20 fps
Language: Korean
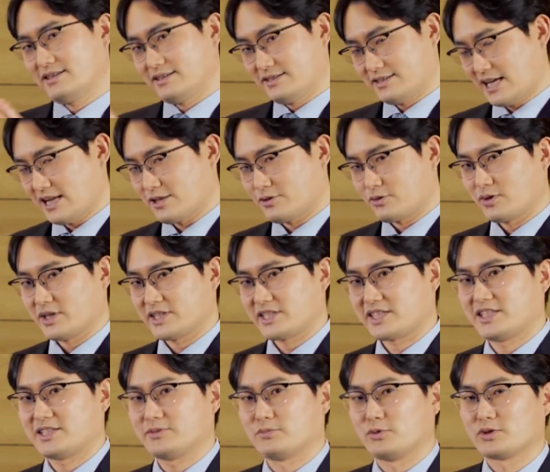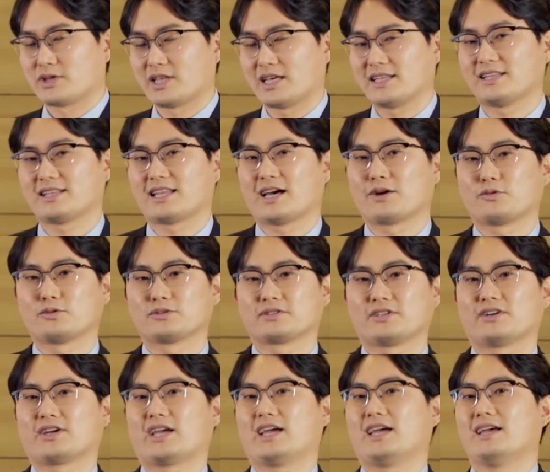잘 통과시키지 못하는
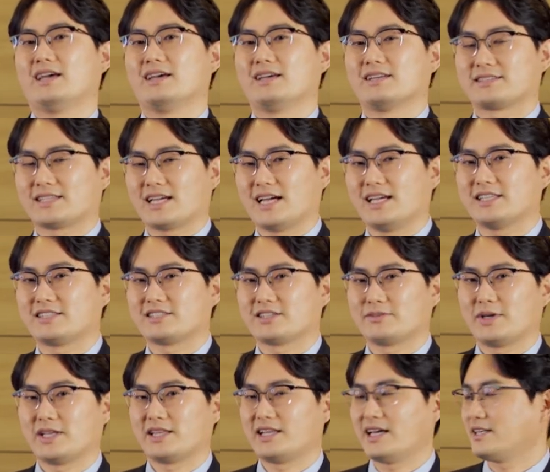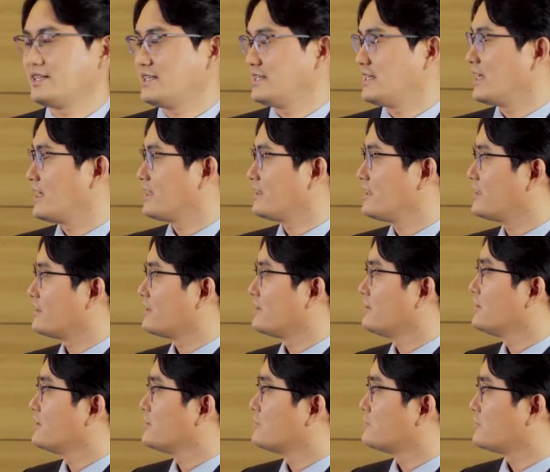다공석의 차이점에 대한 이해는
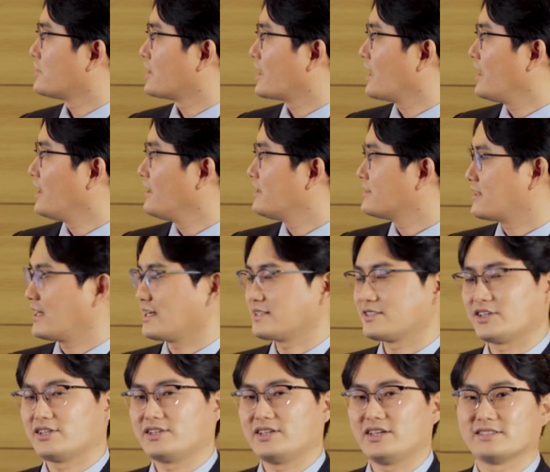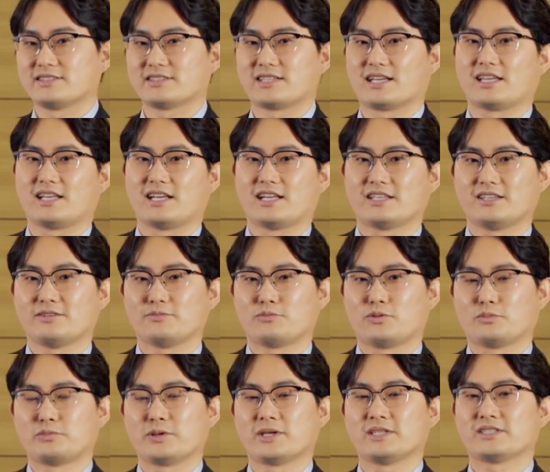우리가 상전이 현상이라는
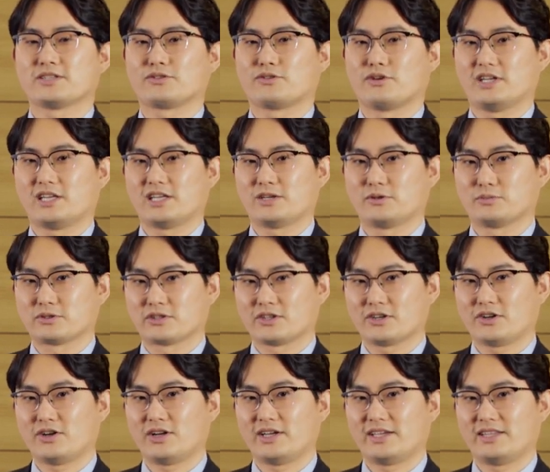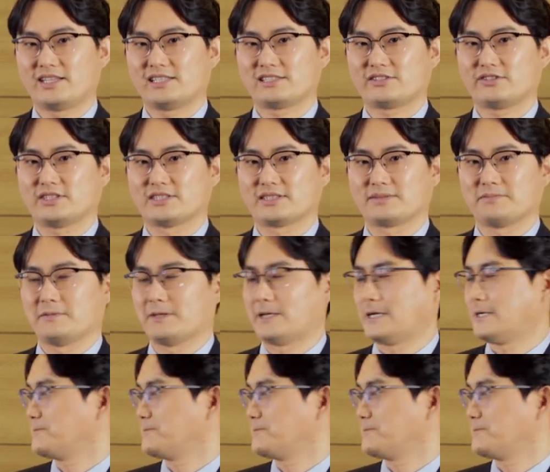보편적 원리로부터 해낼 수 있습니다.